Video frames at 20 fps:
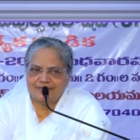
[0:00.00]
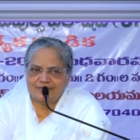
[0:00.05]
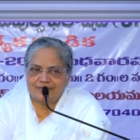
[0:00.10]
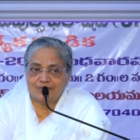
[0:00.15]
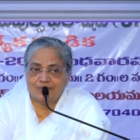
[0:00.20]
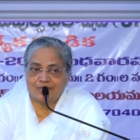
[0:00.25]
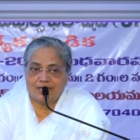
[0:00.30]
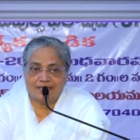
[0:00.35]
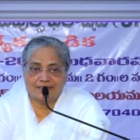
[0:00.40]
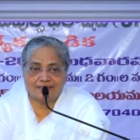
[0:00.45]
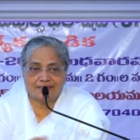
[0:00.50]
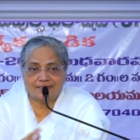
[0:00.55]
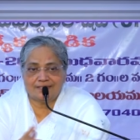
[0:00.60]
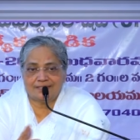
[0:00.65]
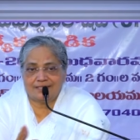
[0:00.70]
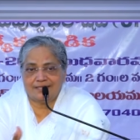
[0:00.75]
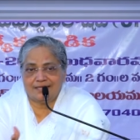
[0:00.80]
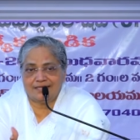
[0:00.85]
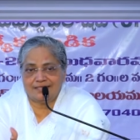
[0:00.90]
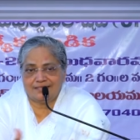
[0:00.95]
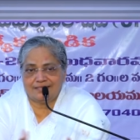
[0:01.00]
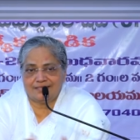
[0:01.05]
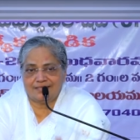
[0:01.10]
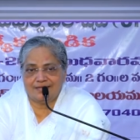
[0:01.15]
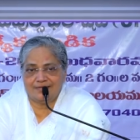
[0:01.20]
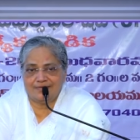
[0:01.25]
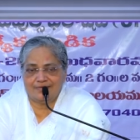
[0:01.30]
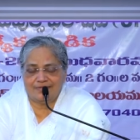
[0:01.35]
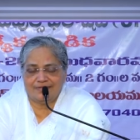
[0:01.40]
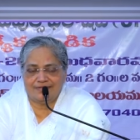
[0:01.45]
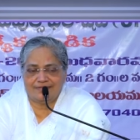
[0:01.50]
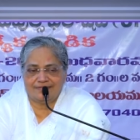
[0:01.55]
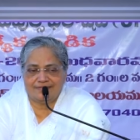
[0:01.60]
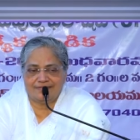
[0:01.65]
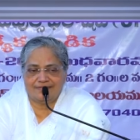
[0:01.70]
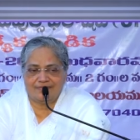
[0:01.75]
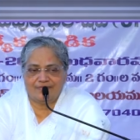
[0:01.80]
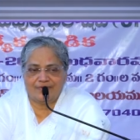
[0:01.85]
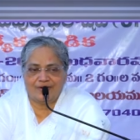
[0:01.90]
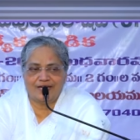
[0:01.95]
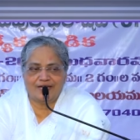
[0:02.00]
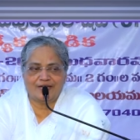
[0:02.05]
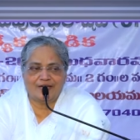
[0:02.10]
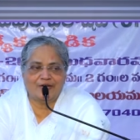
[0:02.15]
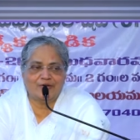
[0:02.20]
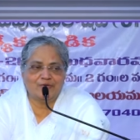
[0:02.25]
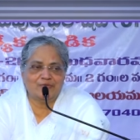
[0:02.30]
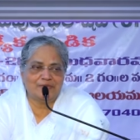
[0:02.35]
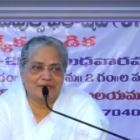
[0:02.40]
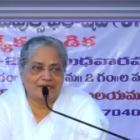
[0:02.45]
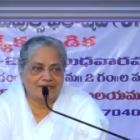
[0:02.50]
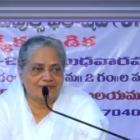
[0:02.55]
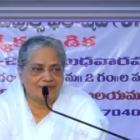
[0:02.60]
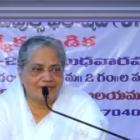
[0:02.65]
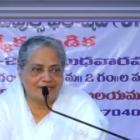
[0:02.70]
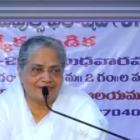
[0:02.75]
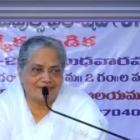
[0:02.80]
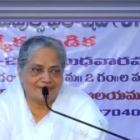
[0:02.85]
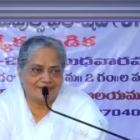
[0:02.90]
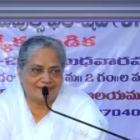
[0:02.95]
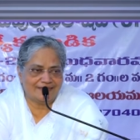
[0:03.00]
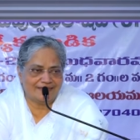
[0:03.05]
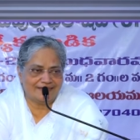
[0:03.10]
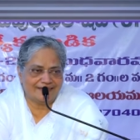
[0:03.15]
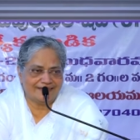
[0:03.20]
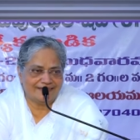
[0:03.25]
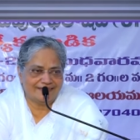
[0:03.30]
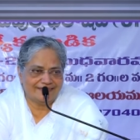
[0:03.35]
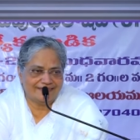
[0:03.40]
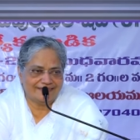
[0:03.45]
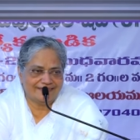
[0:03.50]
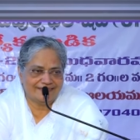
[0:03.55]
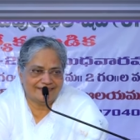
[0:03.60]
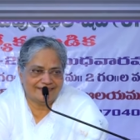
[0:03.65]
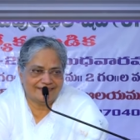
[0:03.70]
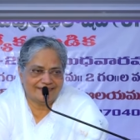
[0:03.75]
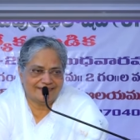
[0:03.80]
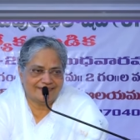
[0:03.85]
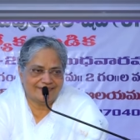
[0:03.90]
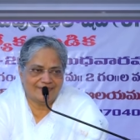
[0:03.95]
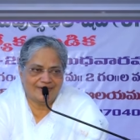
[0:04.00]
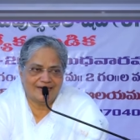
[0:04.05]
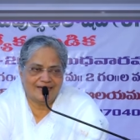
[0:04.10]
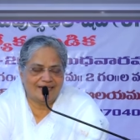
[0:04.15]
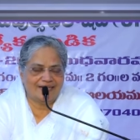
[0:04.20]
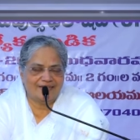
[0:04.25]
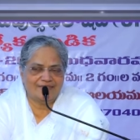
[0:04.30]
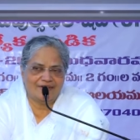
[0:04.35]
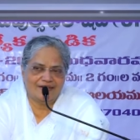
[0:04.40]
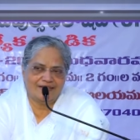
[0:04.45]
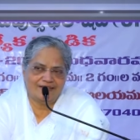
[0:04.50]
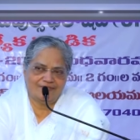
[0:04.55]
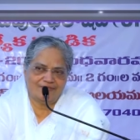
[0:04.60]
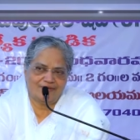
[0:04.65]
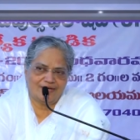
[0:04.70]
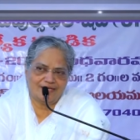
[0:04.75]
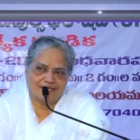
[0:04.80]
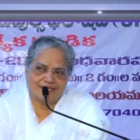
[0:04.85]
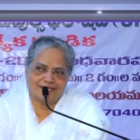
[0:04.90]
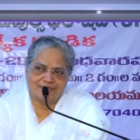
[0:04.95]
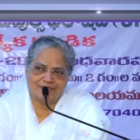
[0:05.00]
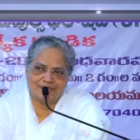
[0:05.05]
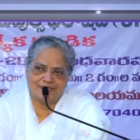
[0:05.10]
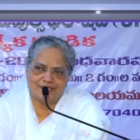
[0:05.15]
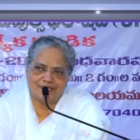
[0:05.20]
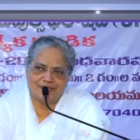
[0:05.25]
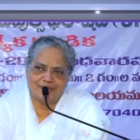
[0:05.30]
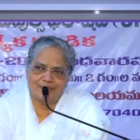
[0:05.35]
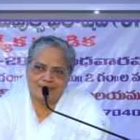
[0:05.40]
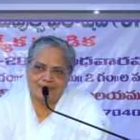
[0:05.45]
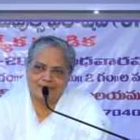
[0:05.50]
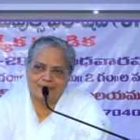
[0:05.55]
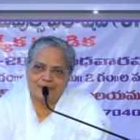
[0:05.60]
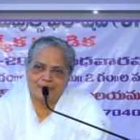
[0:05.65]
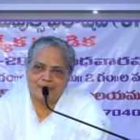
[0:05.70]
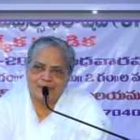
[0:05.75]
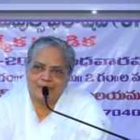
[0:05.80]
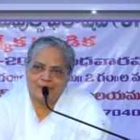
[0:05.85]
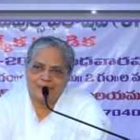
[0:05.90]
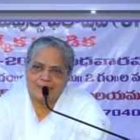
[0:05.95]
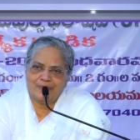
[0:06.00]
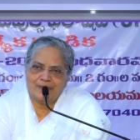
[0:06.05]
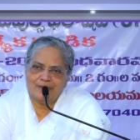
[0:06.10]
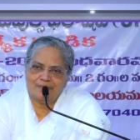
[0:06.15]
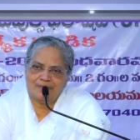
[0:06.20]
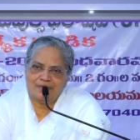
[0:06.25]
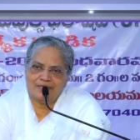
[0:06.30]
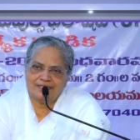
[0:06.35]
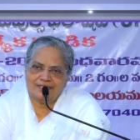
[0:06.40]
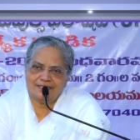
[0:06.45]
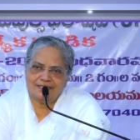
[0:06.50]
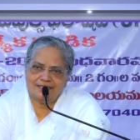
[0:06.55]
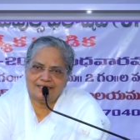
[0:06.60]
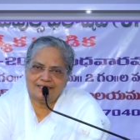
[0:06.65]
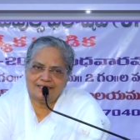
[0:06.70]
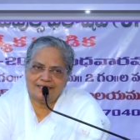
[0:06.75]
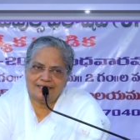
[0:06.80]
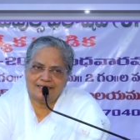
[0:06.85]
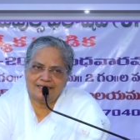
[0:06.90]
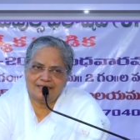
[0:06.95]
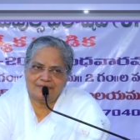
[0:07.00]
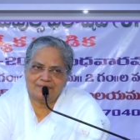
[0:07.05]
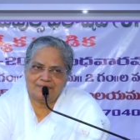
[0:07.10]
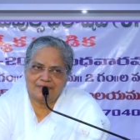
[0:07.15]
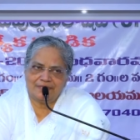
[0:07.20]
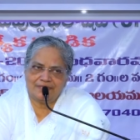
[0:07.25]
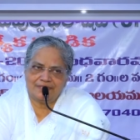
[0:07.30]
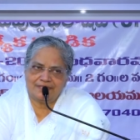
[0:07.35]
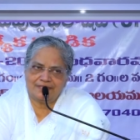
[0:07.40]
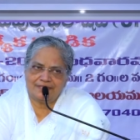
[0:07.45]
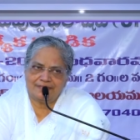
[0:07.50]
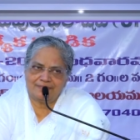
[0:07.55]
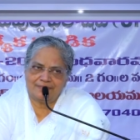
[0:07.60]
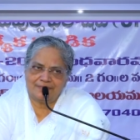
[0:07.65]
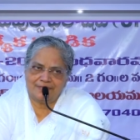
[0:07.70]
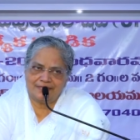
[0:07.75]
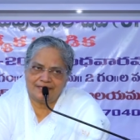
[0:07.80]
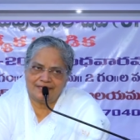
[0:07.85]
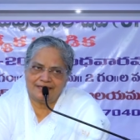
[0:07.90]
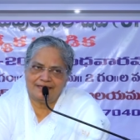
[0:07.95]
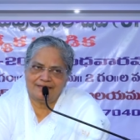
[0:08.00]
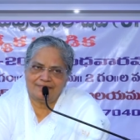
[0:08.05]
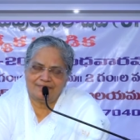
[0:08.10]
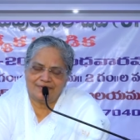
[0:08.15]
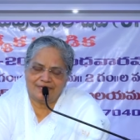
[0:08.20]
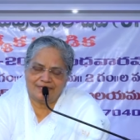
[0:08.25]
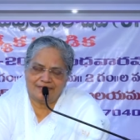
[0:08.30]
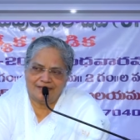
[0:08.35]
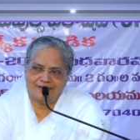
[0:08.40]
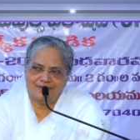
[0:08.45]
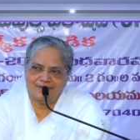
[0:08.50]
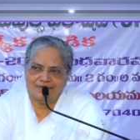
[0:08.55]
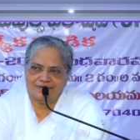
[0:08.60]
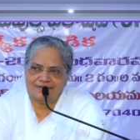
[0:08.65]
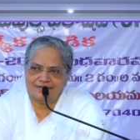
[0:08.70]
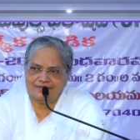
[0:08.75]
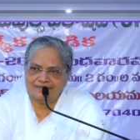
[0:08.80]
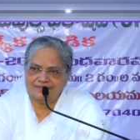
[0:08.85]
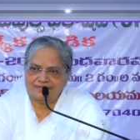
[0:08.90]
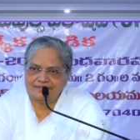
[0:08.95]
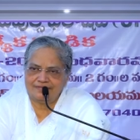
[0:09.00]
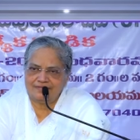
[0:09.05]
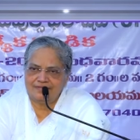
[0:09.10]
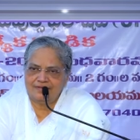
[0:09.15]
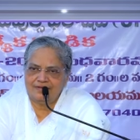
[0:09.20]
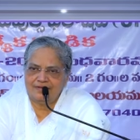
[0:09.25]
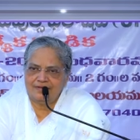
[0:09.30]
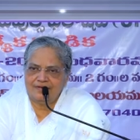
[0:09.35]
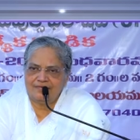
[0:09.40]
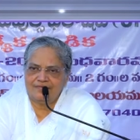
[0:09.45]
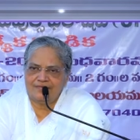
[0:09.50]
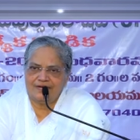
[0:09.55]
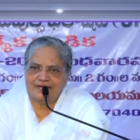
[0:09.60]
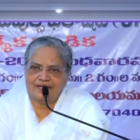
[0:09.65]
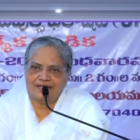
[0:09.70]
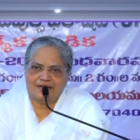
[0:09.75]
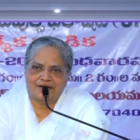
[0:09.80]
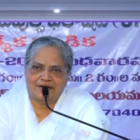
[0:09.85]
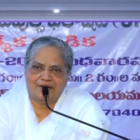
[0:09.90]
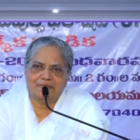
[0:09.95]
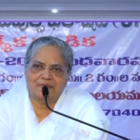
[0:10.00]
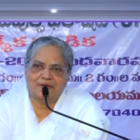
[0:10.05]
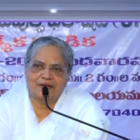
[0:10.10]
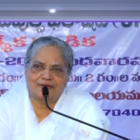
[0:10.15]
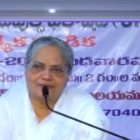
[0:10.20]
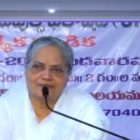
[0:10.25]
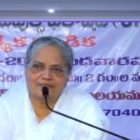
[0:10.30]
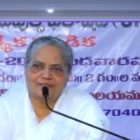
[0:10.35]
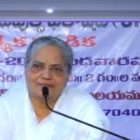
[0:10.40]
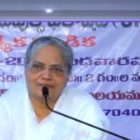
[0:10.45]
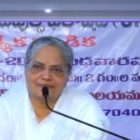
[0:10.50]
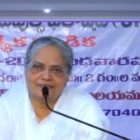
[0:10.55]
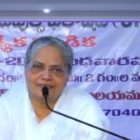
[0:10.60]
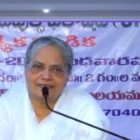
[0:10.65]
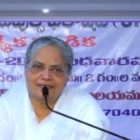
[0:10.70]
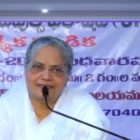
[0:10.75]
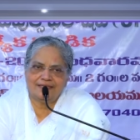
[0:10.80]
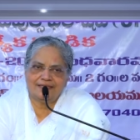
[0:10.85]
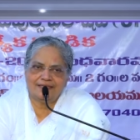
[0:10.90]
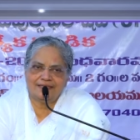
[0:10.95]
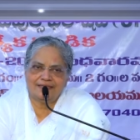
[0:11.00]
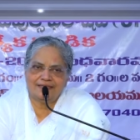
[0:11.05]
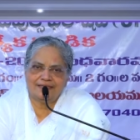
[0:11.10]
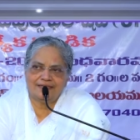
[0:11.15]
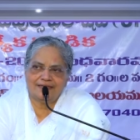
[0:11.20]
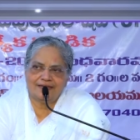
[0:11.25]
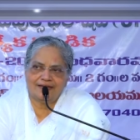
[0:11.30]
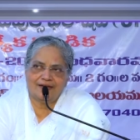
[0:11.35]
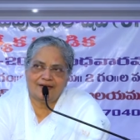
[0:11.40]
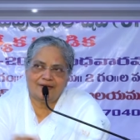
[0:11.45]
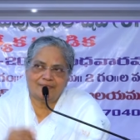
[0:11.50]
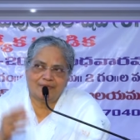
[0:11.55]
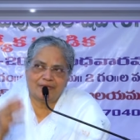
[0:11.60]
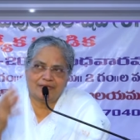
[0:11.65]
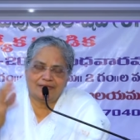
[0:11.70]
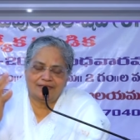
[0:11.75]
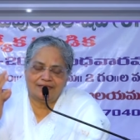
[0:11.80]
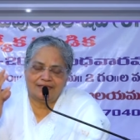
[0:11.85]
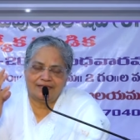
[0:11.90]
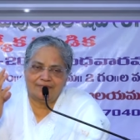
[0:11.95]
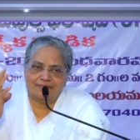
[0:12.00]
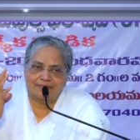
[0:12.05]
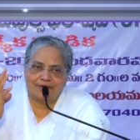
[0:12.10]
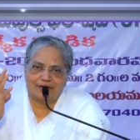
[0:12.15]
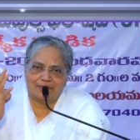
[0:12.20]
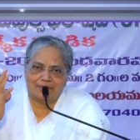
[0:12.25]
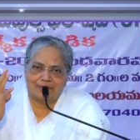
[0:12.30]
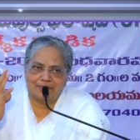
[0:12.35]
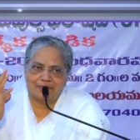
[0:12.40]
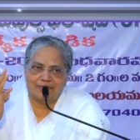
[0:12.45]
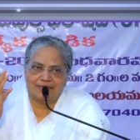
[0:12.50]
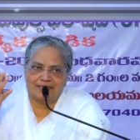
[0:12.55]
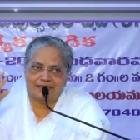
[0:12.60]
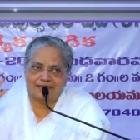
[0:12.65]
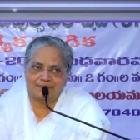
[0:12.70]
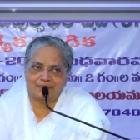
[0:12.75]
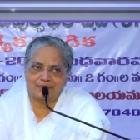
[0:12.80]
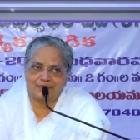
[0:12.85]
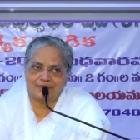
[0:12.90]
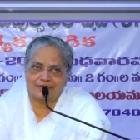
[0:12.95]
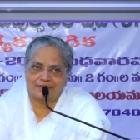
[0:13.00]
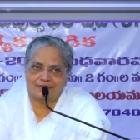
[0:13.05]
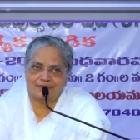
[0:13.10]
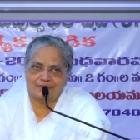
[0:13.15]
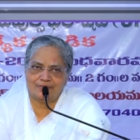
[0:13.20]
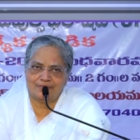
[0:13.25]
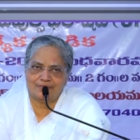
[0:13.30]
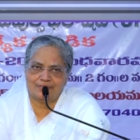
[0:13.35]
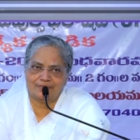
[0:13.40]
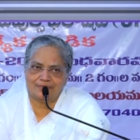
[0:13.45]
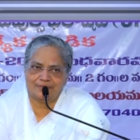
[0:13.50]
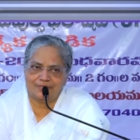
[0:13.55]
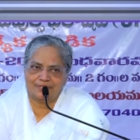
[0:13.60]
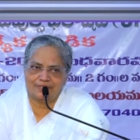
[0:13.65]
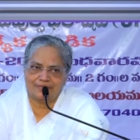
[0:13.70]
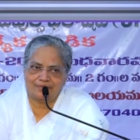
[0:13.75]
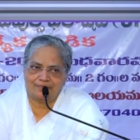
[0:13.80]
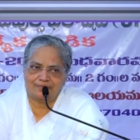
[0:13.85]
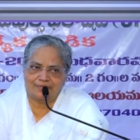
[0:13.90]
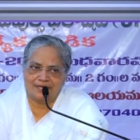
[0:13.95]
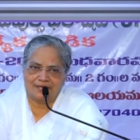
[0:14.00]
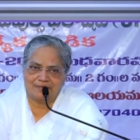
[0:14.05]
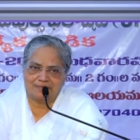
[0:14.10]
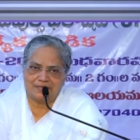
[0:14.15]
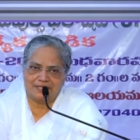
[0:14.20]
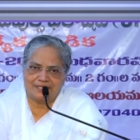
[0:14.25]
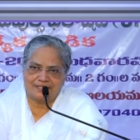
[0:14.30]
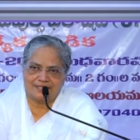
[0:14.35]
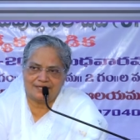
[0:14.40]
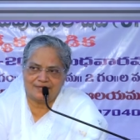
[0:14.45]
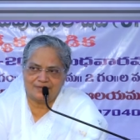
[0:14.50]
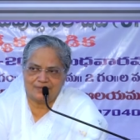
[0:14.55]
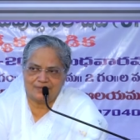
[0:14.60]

సుఖాసక్తి గల స్త్రీలు ఉన్నారు వాళ్ళని ఏడవమంటే వాళ్ళు ఏడుస్తారా వాళ్ళు ఏడవలేరు వాళ్ళకి సమస్యలు పరిష్కరించడానికి భర్త పక్కన భర్తలు ఉంటారు వారికి ఏడుపు ఎలాగొస్తుంది నాకు పెద్ద మర్మమే ఇప్పుడు ఇక్కడ కూర్చున్నప్పుడు దేవుడు బయలుపరిచినాడు